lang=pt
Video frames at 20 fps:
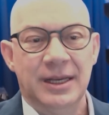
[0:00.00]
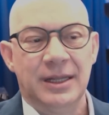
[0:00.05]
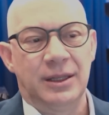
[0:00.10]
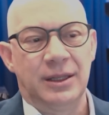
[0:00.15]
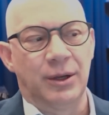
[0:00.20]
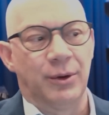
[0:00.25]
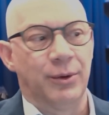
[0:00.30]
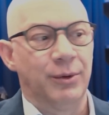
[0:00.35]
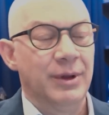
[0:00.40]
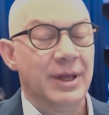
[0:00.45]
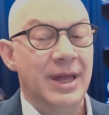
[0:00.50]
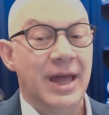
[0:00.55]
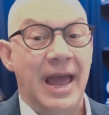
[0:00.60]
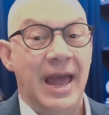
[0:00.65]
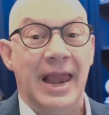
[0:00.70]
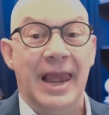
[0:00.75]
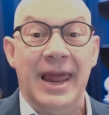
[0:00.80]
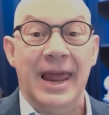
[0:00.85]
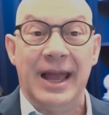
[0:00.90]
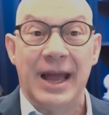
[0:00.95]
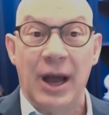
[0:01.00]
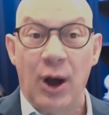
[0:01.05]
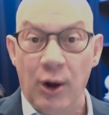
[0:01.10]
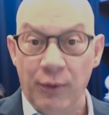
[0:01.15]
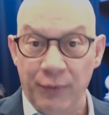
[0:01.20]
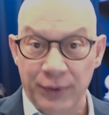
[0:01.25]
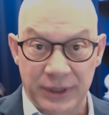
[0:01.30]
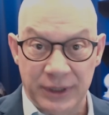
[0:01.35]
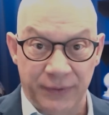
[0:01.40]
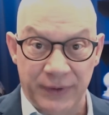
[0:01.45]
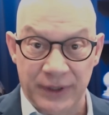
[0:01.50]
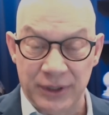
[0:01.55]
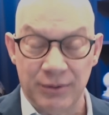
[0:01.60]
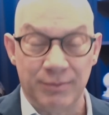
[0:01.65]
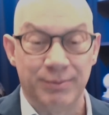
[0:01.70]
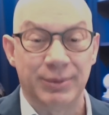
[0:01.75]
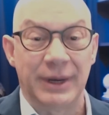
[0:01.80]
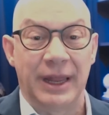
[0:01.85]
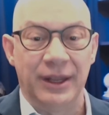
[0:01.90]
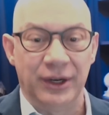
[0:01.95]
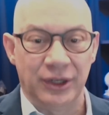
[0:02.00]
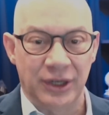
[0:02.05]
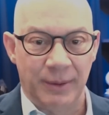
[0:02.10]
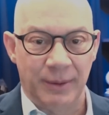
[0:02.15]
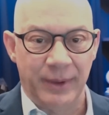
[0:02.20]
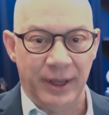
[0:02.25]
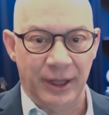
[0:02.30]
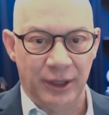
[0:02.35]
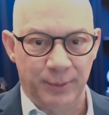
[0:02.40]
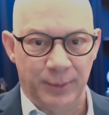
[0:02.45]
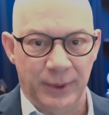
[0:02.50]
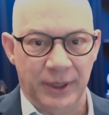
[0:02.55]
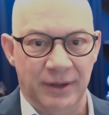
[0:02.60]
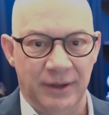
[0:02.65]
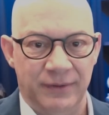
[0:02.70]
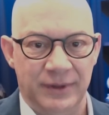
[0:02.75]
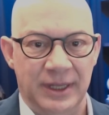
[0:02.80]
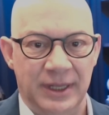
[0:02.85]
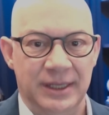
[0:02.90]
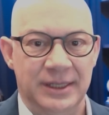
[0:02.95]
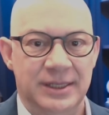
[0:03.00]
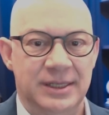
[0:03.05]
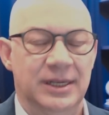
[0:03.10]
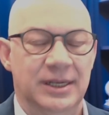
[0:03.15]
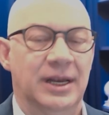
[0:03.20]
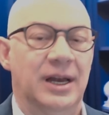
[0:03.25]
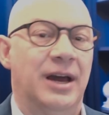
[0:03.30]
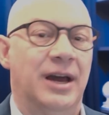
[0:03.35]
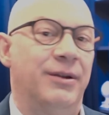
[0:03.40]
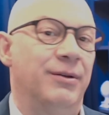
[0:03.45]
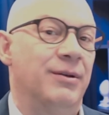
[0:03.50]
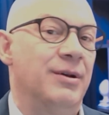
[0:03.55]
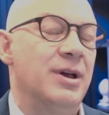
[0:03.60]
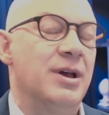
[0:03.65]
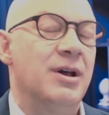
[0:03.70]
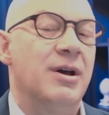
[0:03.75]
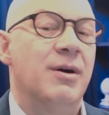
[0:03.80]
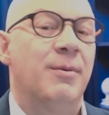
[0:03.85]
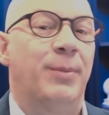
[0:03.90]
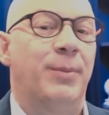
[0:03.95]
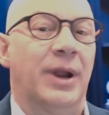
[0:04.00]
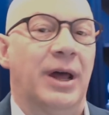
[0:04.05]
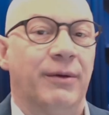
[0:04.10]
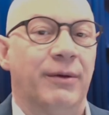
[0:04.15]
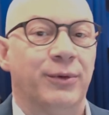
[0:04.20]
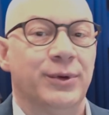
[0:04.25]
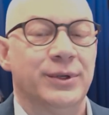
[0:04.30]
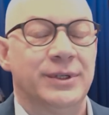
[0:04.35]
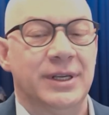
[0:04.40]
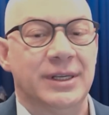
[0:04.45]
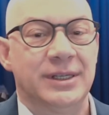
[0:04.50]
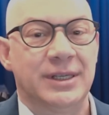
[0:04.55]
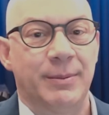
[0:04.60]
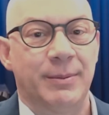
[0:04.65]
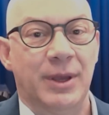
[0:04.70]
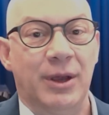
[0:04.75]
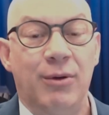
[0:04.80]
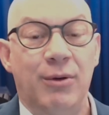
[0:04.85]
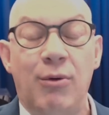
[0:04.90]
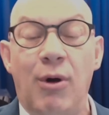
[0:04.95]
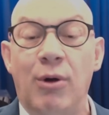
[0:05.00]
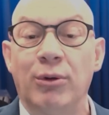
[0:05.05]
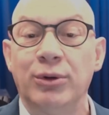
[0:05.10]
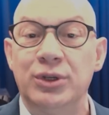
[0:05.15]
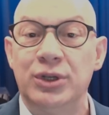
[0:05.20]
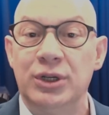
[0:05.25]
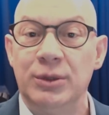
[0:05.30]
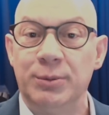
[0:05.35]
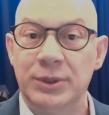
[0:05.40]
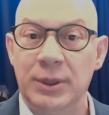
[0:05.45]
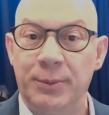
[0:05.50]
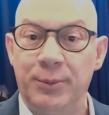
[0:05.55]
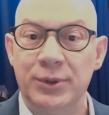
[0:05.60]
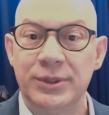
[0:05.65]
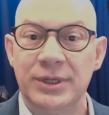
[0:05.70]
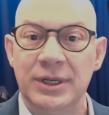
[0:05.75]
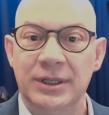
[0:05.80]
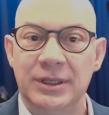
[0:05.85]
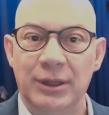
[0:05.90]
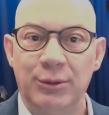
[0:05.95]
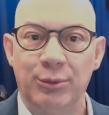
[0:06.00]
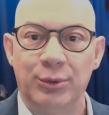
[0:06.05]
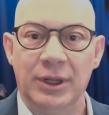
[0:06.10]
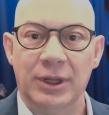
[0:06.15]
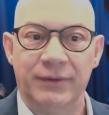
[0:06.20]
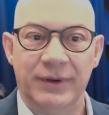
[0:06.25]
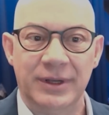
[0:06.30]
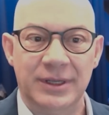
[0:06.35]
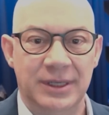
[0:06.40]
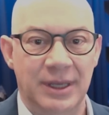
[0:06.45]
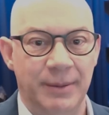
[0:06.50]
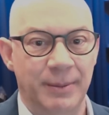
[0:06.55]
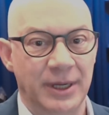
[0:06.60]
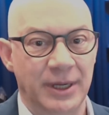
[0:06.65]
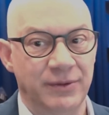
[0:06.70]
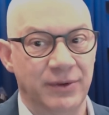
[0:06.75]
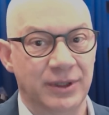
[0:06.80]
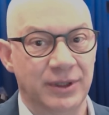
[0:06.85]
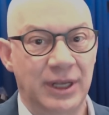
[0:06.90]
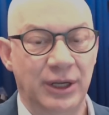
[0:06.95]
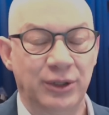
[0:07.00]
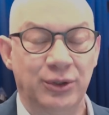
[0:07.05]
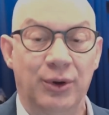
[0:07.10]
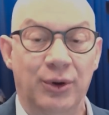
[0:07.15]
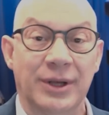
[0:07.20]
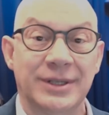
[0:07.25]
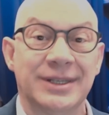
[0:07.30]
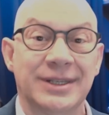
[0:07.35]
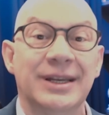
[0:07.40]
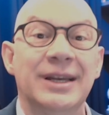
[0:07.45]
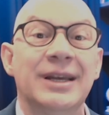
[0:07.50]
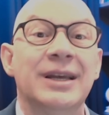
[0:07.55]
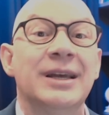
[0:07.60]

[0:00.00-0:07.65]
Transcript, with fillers: Então, é legal você fazer um planejamento previdenciário para você saber qual tipo de aposentadoria vai ser mais vantajosa.